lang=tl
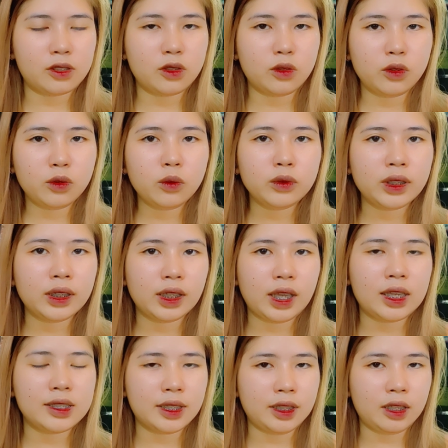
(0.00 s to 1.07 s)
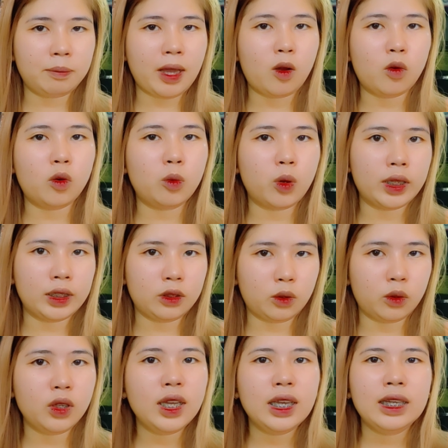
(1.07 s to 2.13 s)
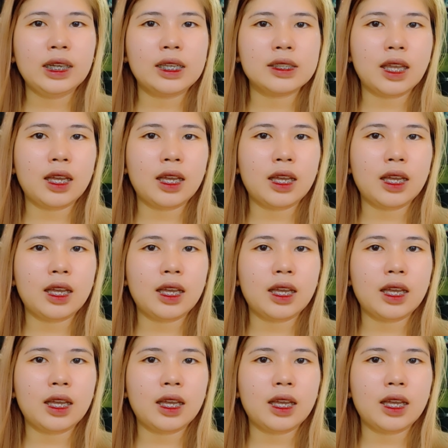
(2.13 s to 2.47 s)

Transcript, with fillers: So nung una nag-hesitate pa akong kumuha nito kasi ang ah,